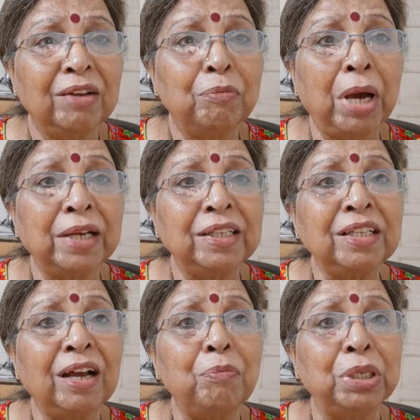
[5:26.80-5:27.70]
भारत
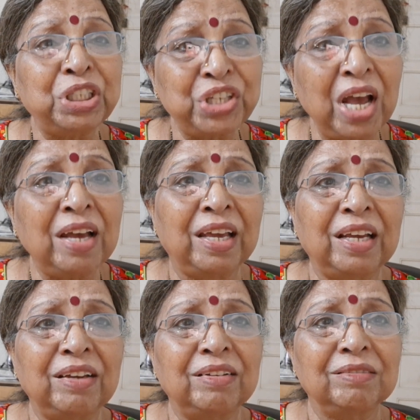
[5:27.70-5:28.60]
का बच्चा है
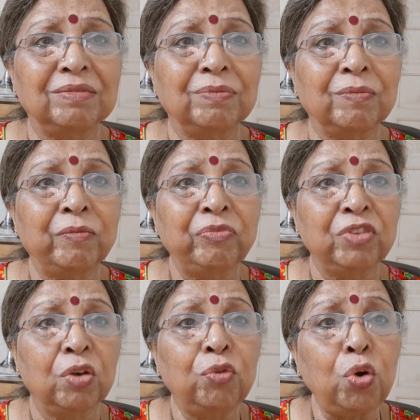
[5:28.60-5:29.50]

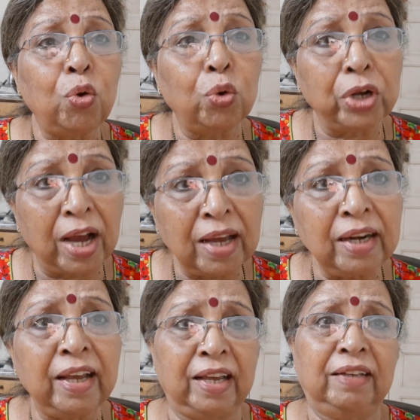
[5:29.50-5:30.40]
वो होनहार
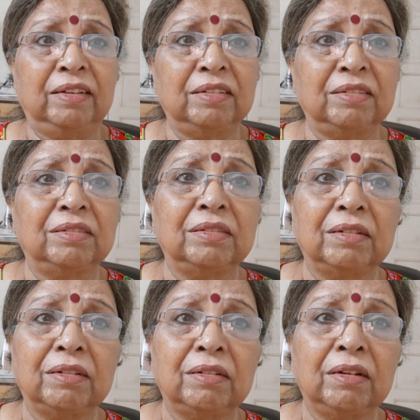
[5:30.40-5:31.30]
है
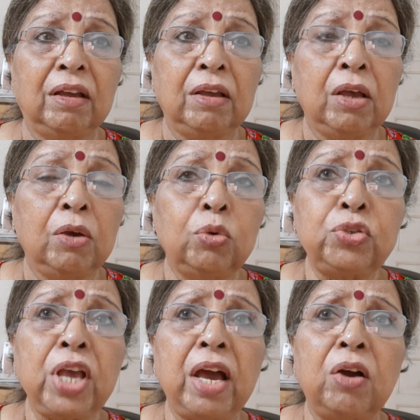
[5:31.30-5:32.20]

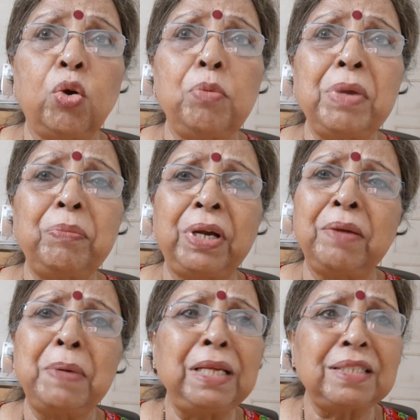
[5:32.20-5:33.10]
उसके आंखों में बड़े
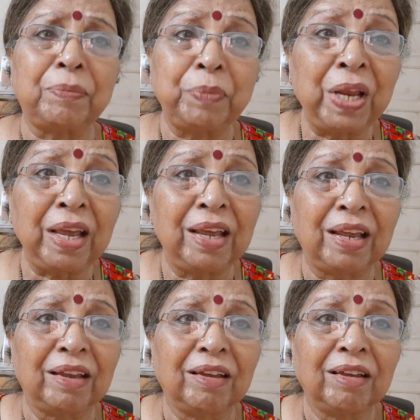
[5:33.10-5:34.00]
बड़े सपने
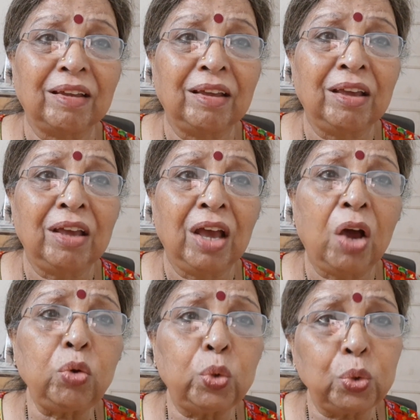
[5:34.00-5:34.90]
हैं
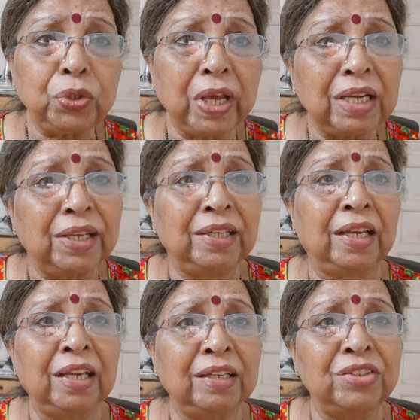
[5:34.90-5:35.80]
और खुद के लिए
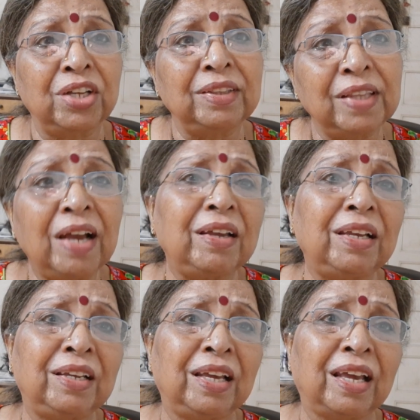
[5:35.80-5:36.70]
नहीं जनता के
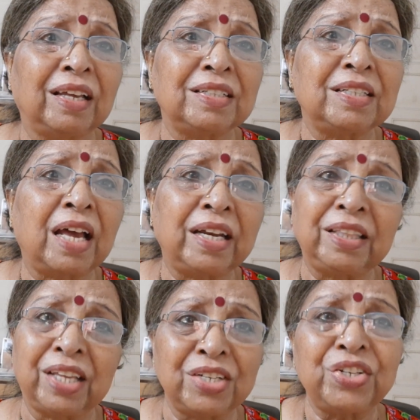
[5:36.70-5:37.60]
लिए है सारे
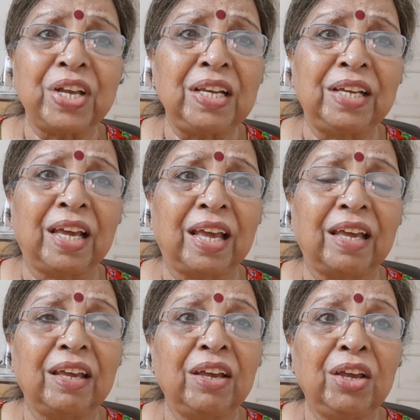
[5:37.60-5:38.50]
देश के लिए
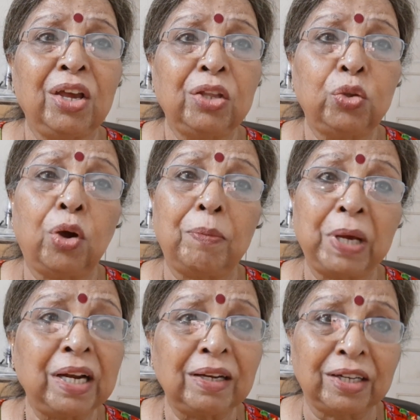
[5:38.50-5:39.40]
है तो
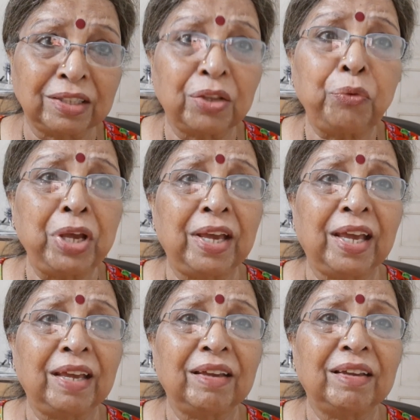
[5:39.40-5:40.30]
हमारा कर्तव्य
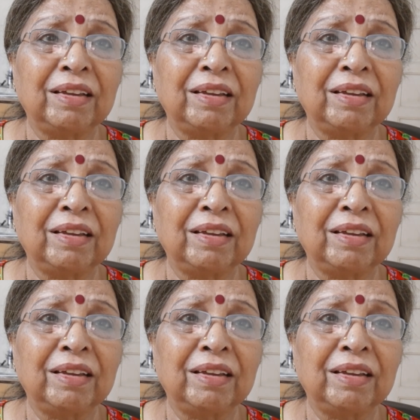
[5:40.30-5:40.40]
है